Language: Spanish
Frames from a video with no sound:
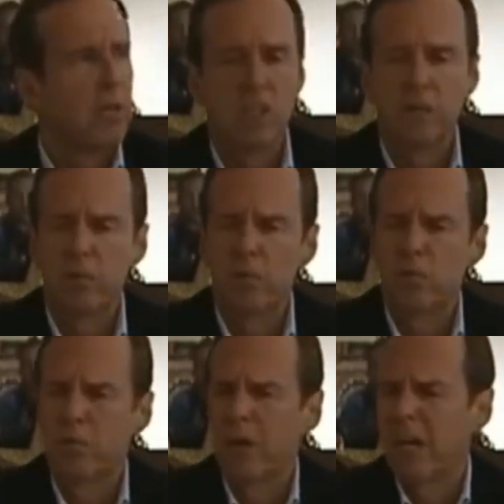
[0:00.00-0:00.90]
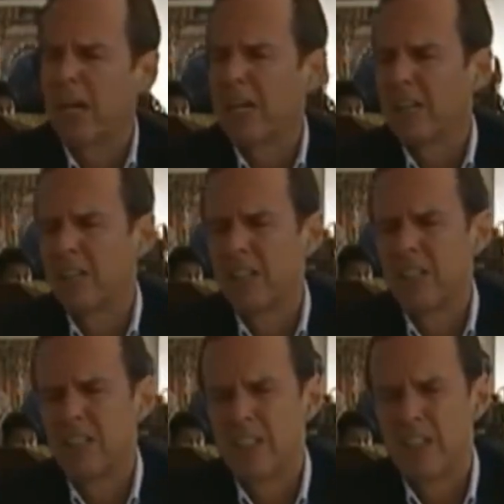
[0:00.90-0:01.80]
Chapo Guzmán, cartel
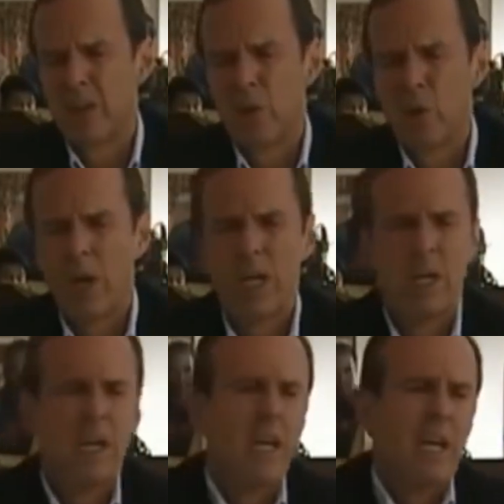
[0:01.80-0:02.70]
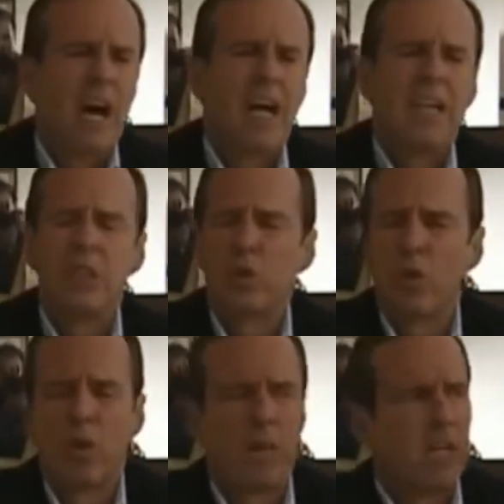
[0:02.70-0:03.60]
de Sinaloa, Jalisco
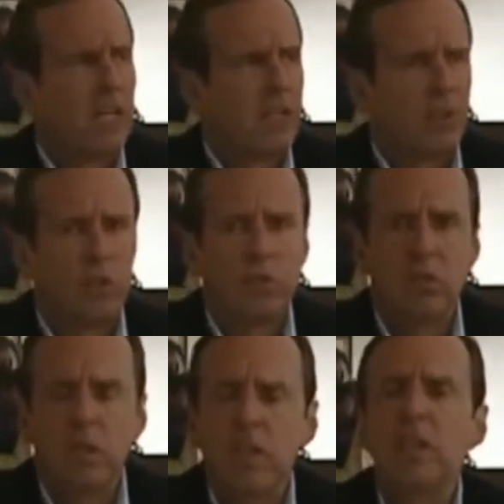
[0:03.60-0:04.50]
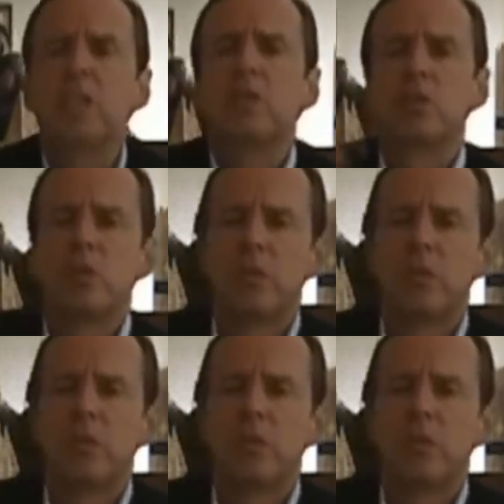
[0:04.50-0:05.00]
Nueva Generación. ¿Y de dónde